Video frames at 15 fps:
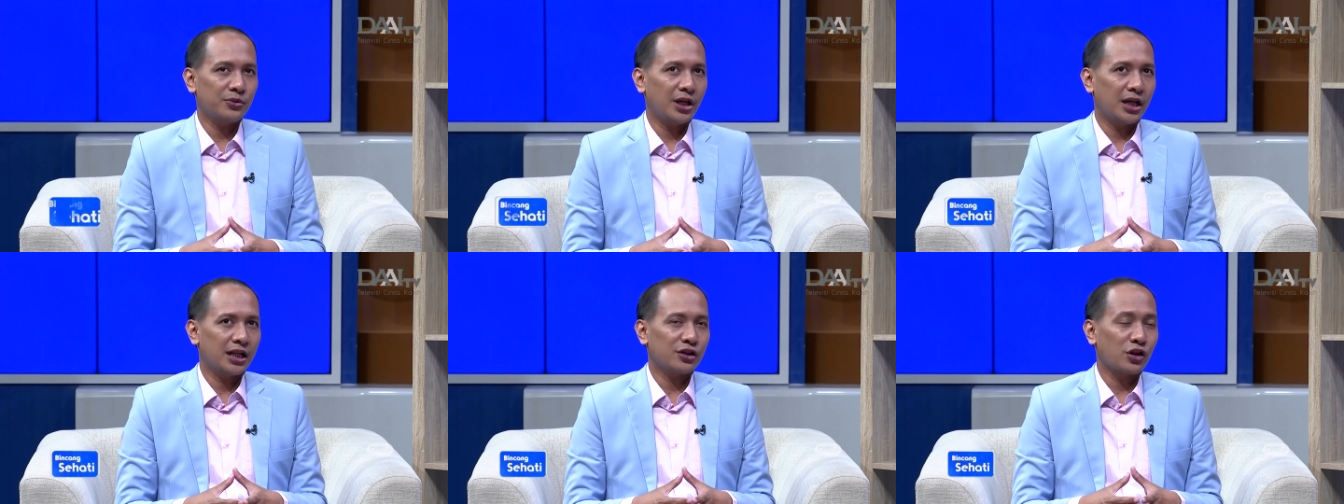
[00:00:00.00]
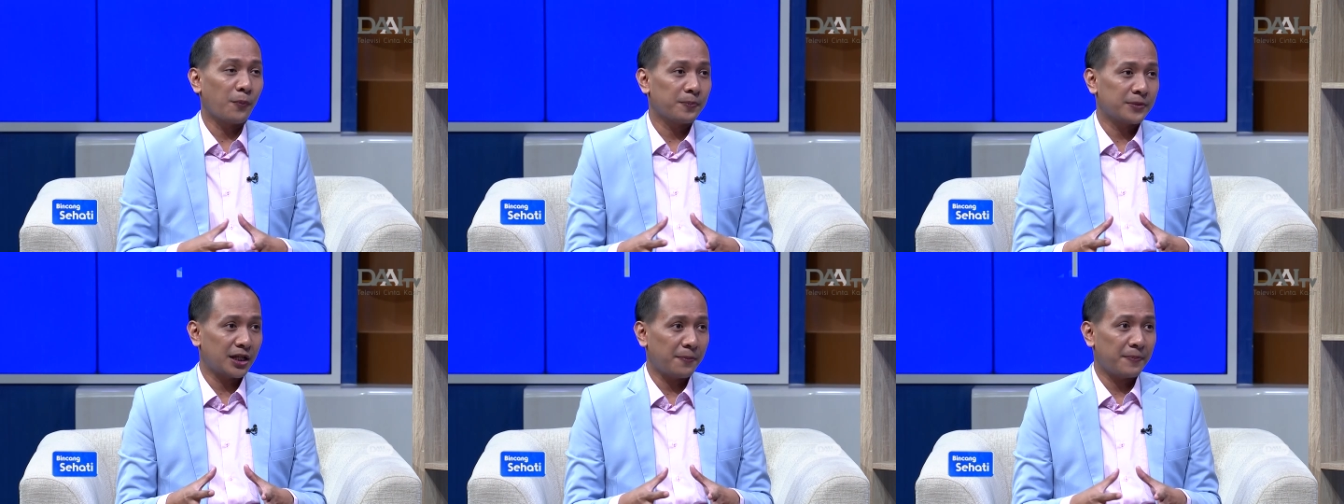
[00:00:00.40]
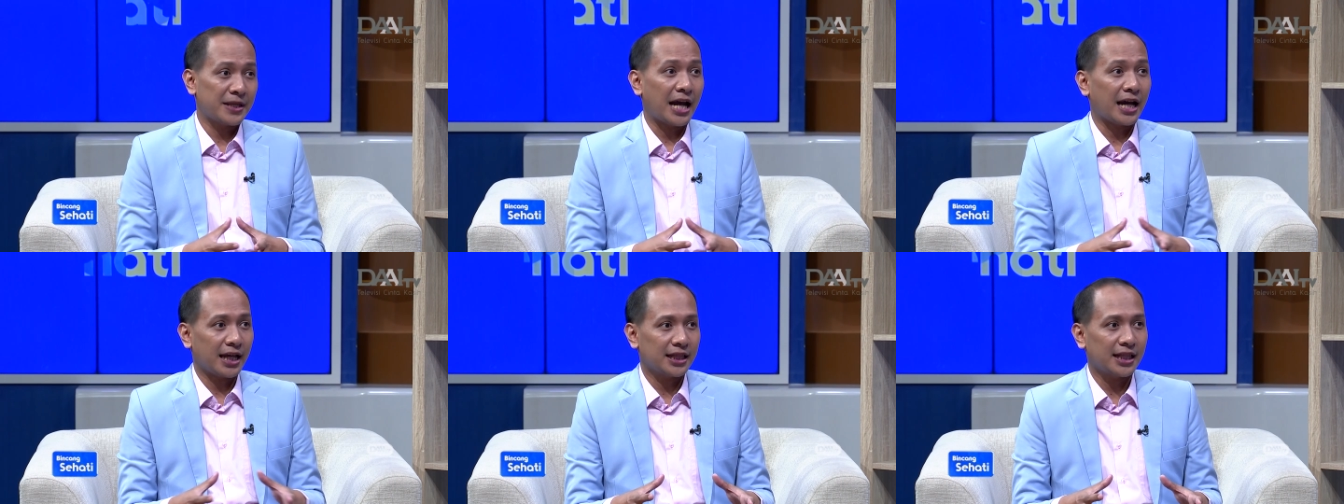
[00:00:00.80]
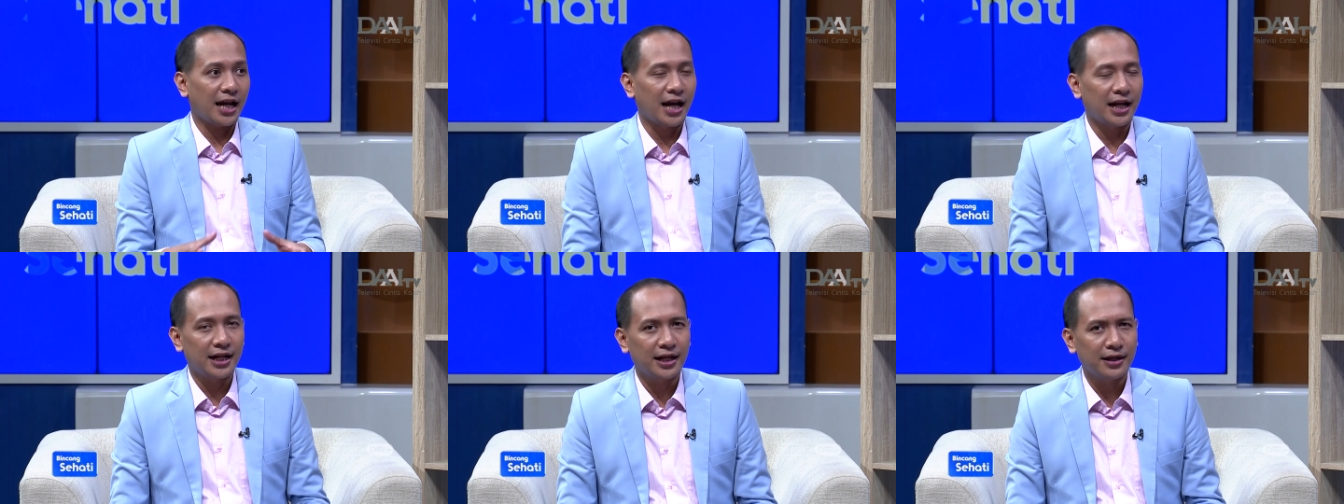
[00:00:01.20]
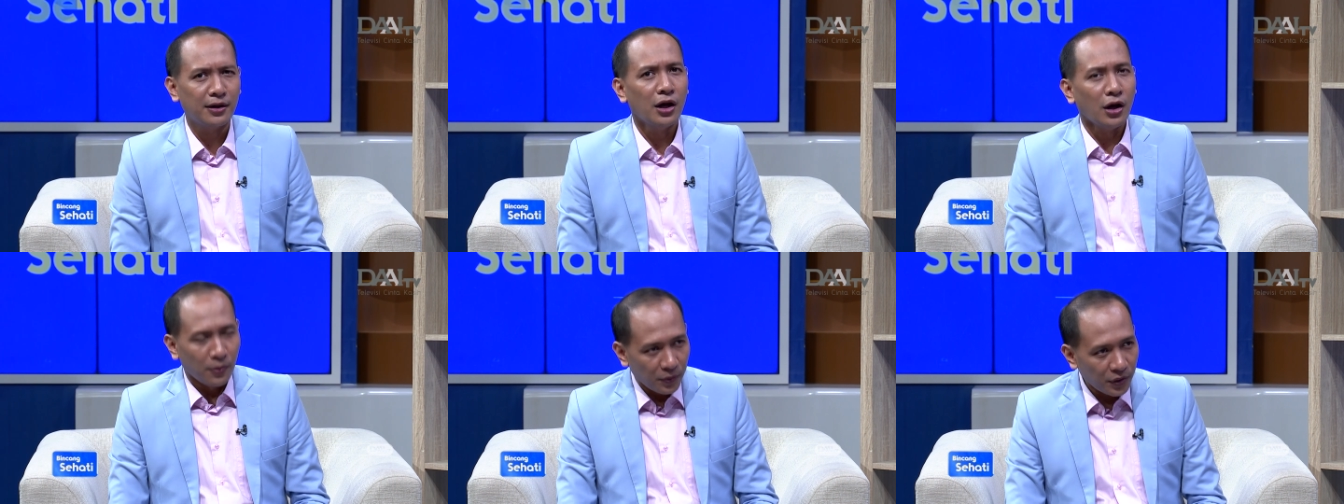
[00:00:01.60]
dari top 3 penyakit yang ada
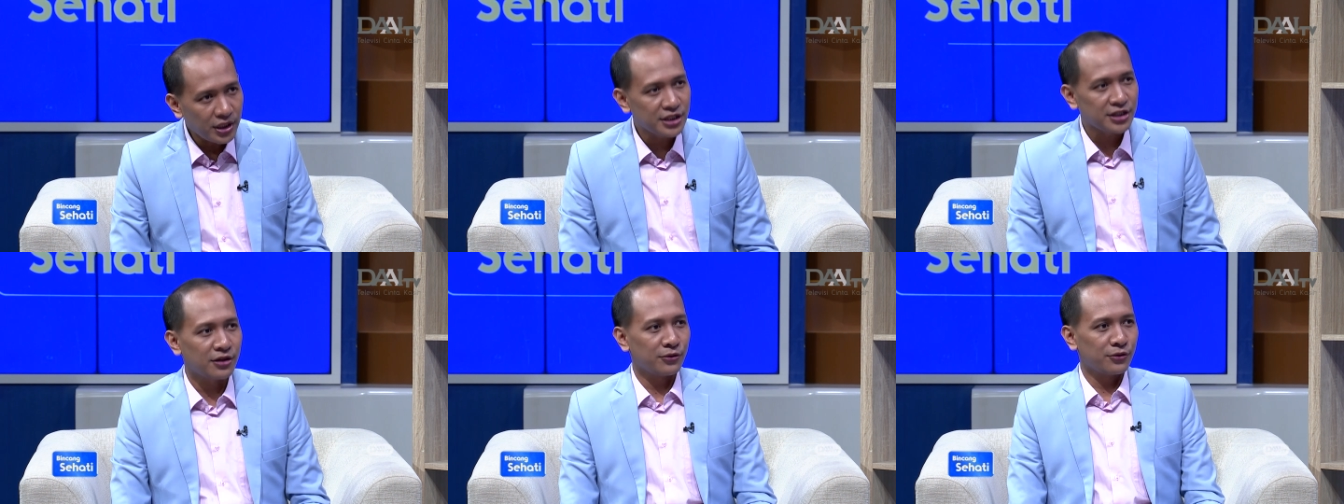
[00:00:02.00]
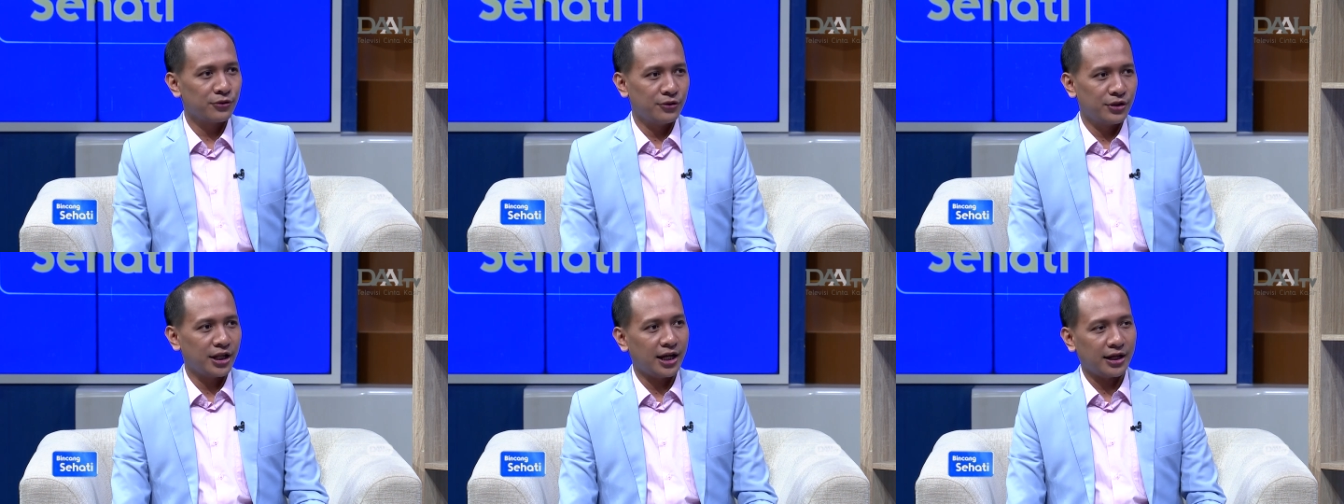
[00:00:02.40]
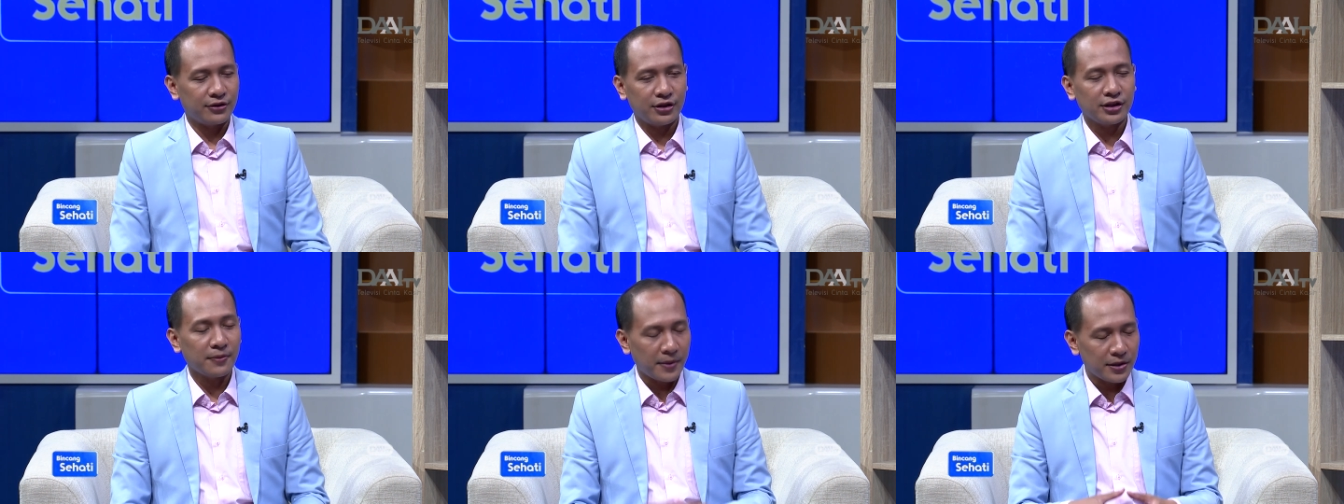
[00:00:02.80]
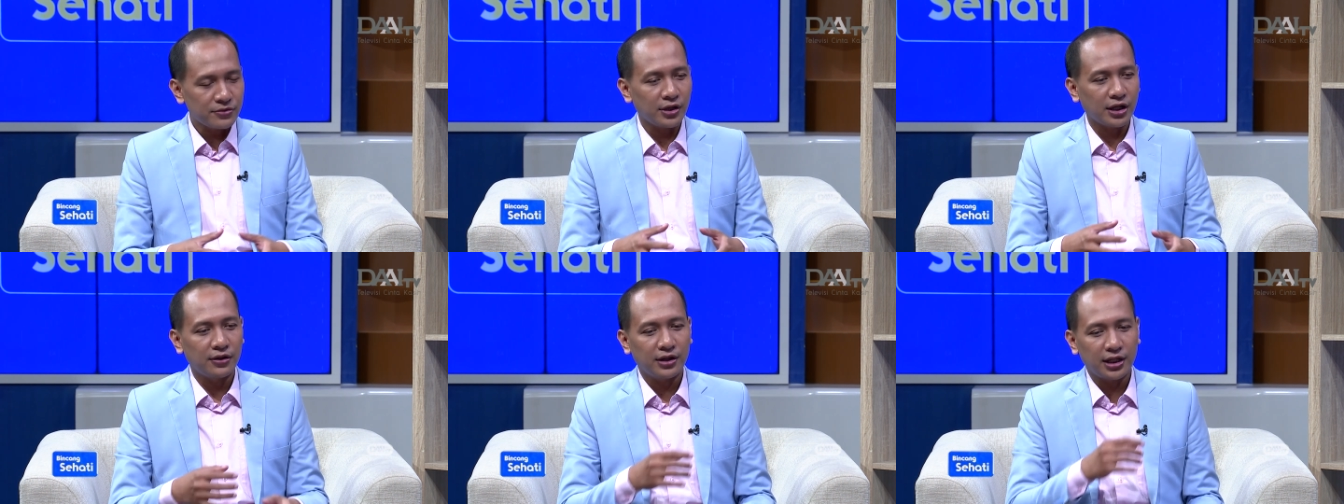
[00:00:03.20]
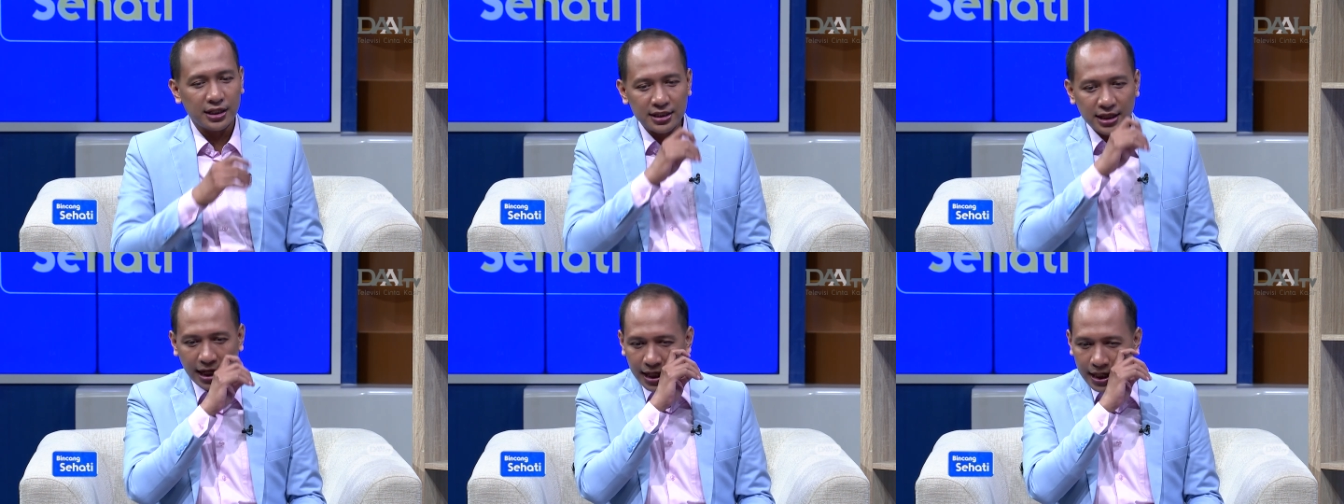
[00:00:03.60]
mungkin di seluruh dunia gitu, ya, termasuk
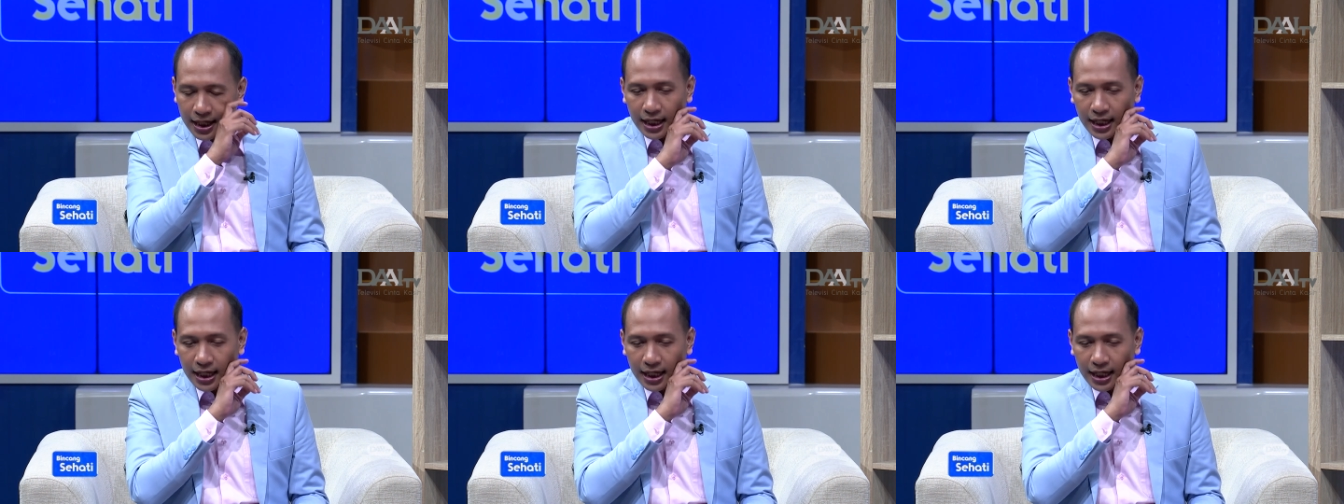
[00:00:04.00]
Indonesia.